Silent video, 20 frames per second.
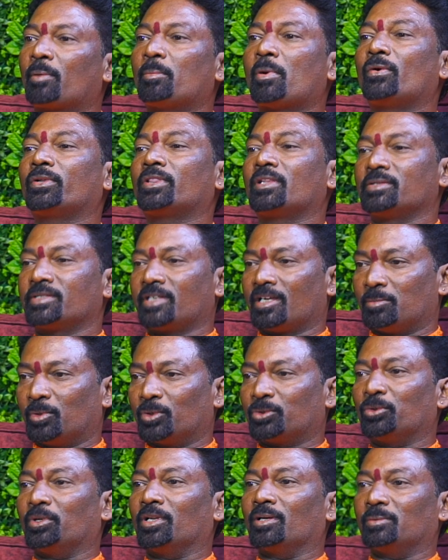ప్రభావితం
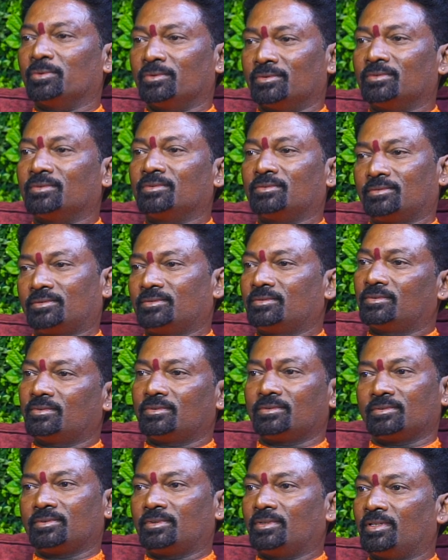చేయబోతున్నాము
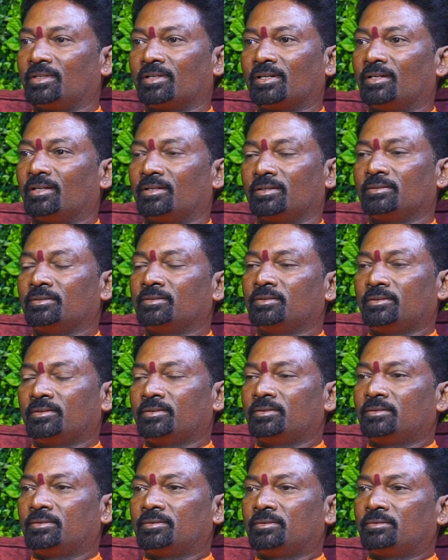సో
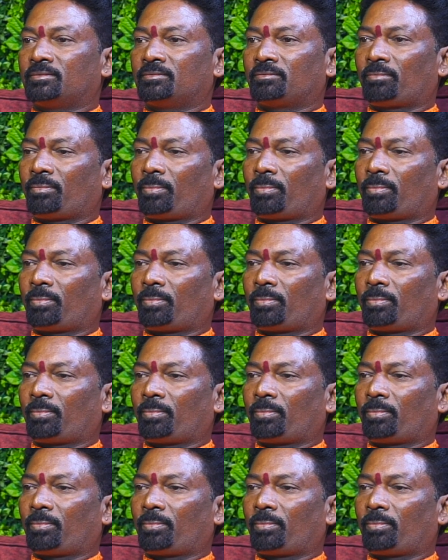ఎటువంటి